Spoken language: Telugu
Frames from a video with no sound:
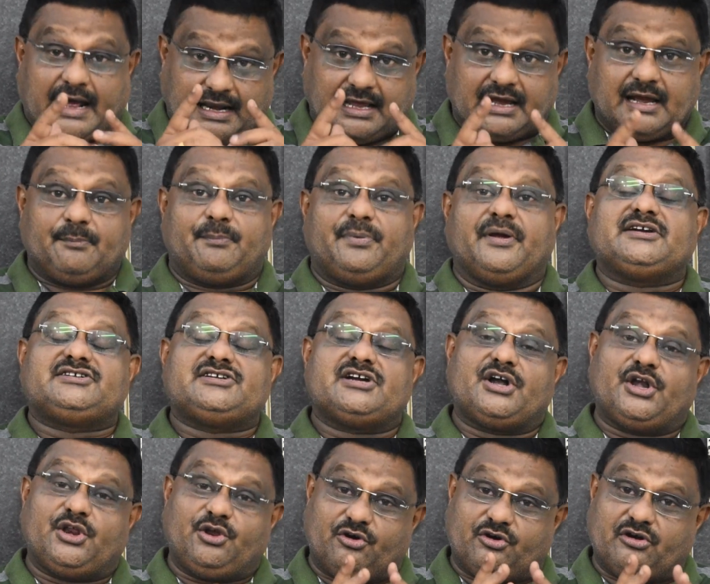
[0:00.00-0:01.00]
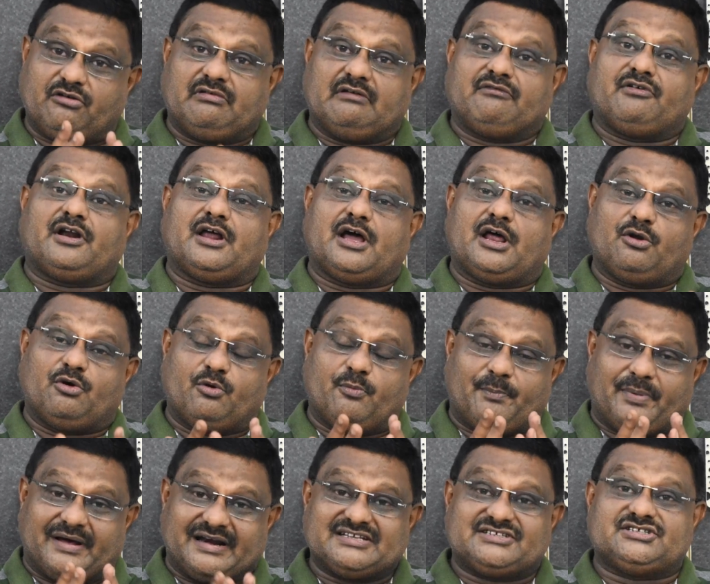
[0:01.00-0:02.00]
అలాగే పేషెంట్ యొక్క వివరాలు
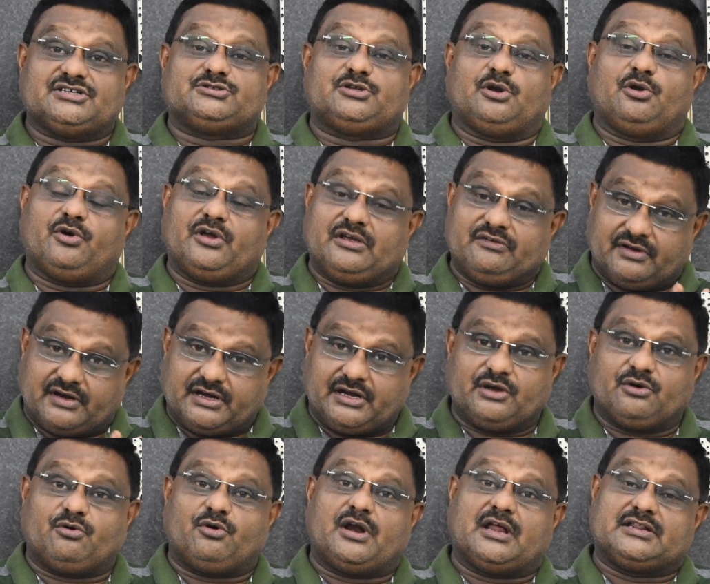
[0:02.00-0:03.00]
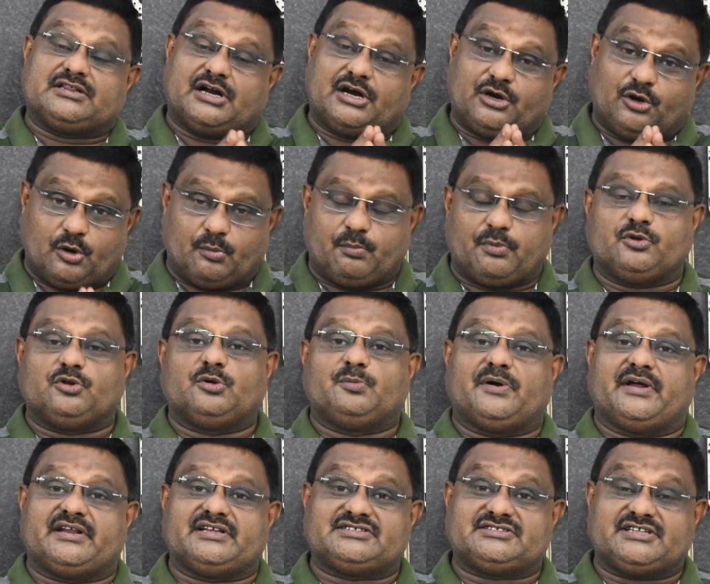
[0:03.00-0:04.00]
పరిస్థితులు ఇవన్నీ కూడా దాంట్లో
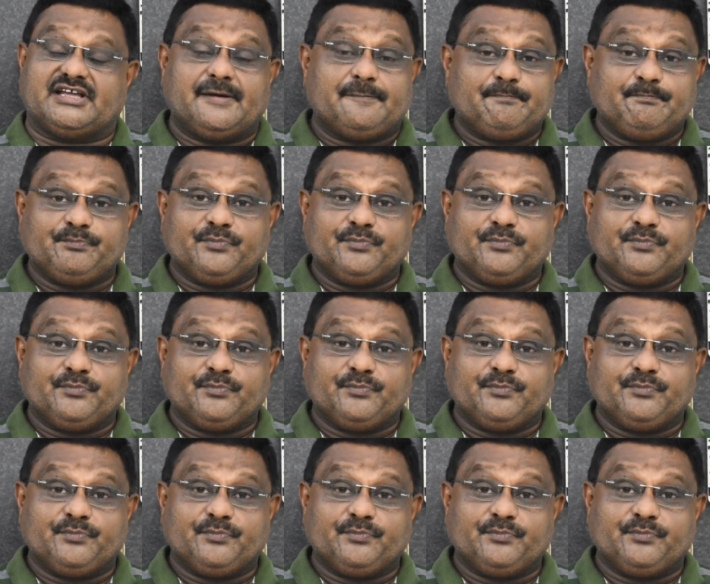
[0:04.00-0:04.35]
పొందుపరిస్తే